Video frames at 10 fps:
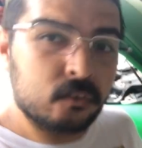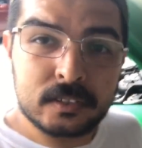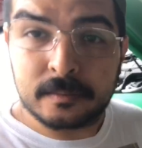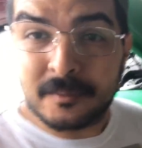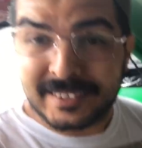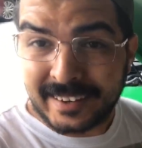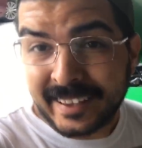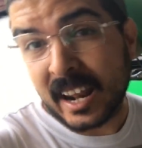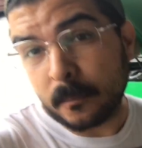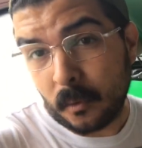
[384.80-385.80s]
entonces vamos a
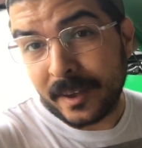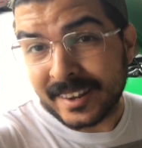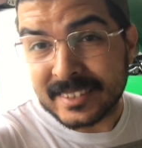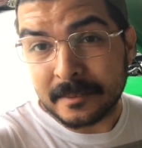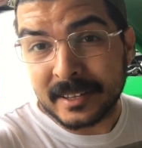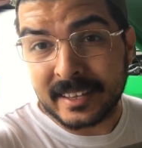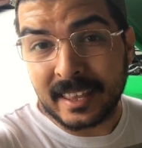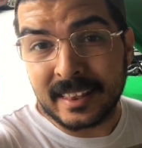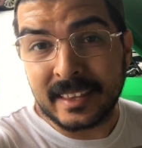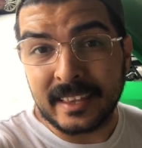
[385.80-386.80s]
tener que remover este
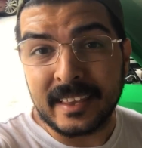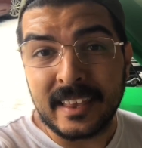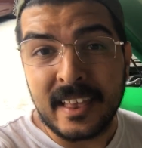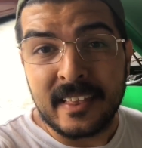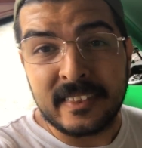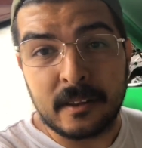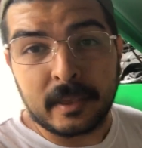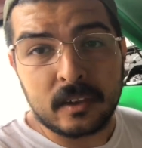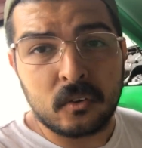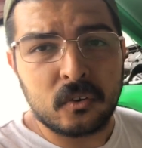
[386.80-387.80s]
material de, del
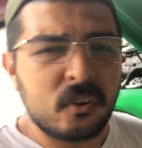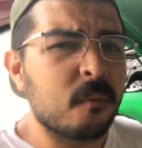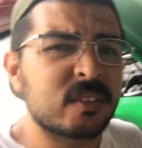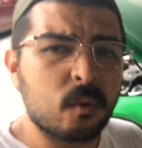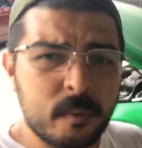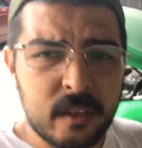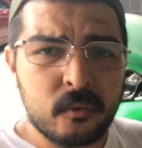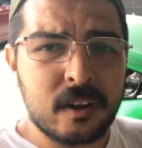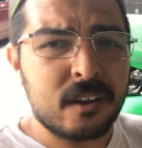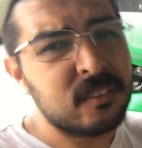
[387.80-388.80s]
vehículo y lo vamos a volver a
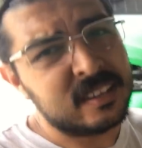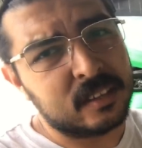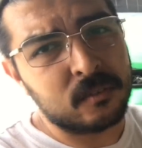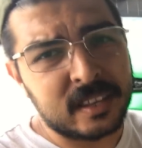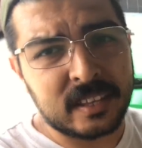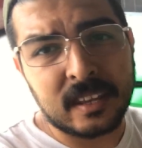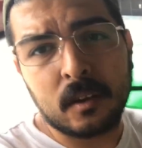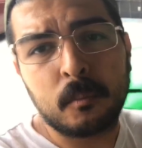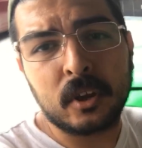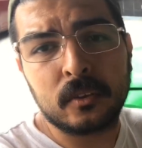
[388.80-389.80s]
forrar utilizando una
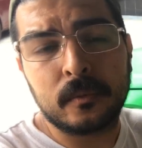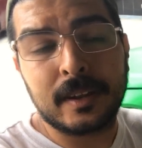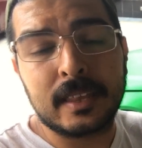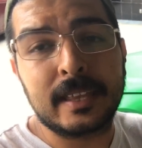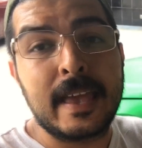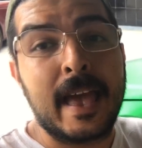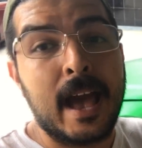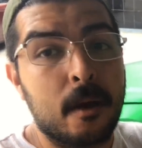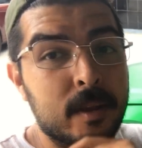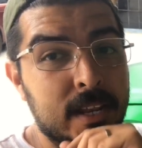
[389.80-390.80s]
técnica un poquito diferente
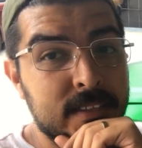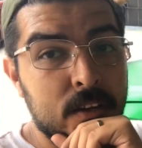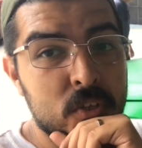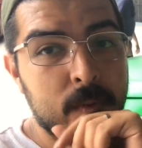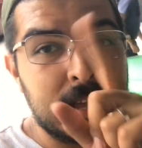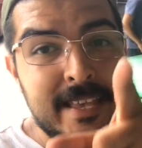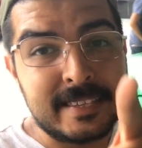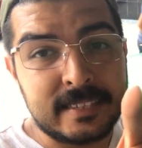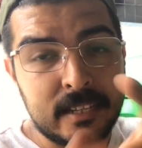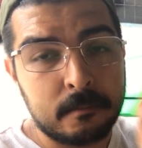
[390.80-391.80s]
a ver qué tal nos va.
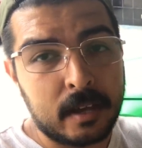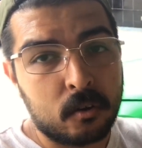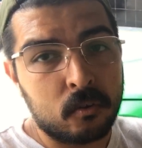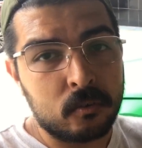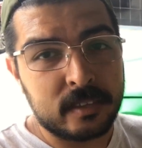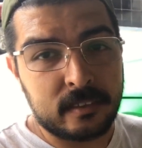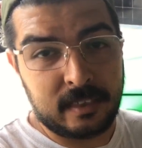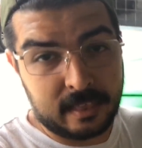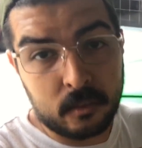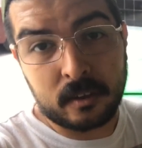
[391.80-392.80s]
Sin embargo,
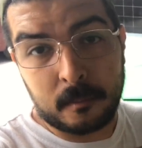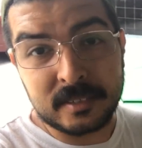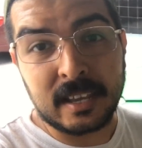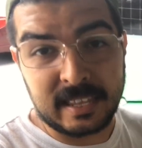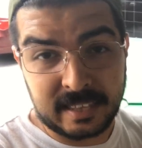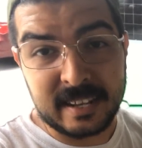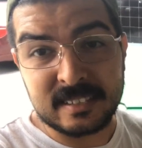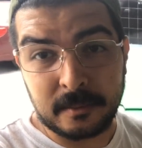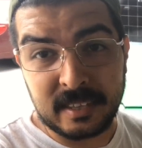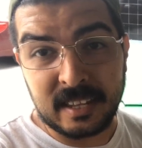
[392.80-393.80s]
y dado que vamos a quitar
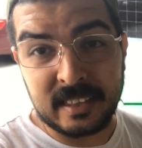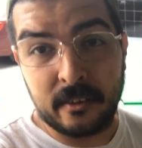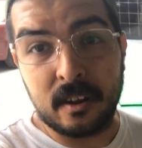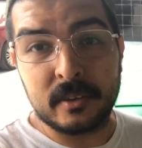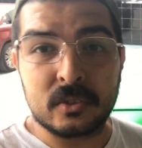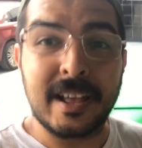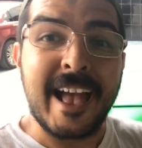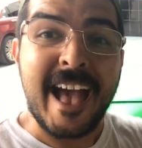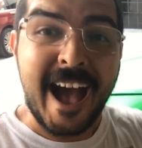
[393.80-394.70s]
este vinil y tirarlo la basura,